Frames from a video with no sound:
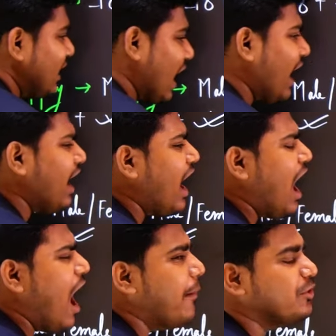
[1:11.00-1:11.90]
কারা
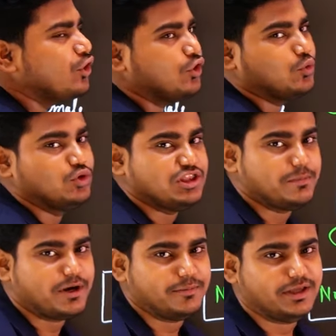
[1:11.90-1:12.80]
আবেদন করতে
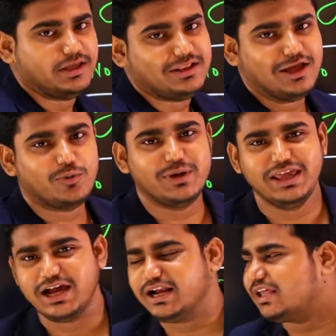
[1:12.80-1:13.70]
পারবে দেখো
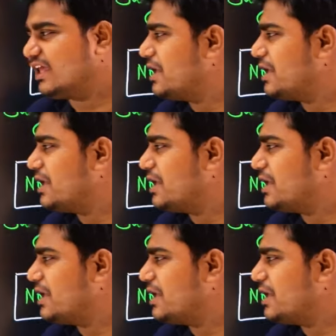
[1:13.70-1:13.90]
এখানে